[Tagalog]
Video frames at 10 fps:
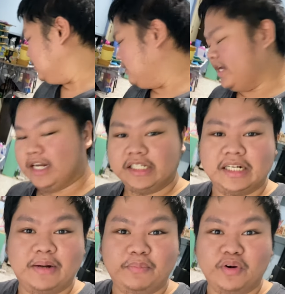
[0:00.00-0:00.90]
So ayun na
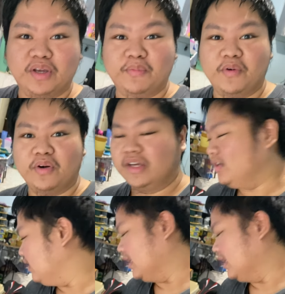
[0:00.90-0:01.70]
siya, pogi-pogi, nung